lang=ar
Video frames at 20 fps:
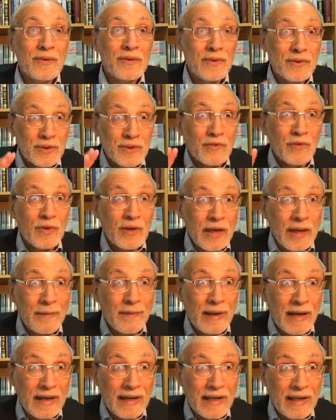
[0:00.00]
شوفوا
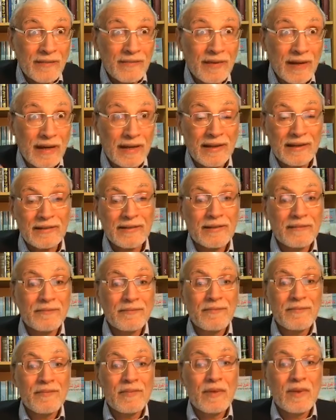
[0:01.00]
اللعبة يعني كيف كانت
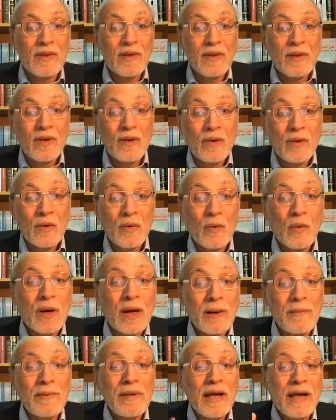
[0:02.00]

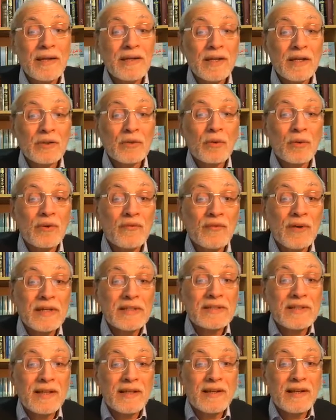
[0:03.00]
وقبل أن يدخل
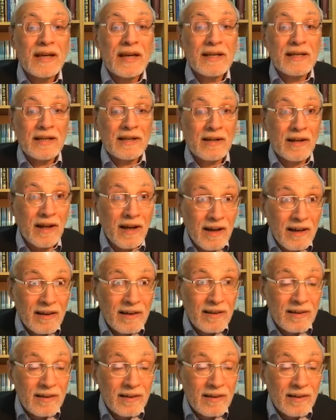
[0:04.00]
فيصل العراق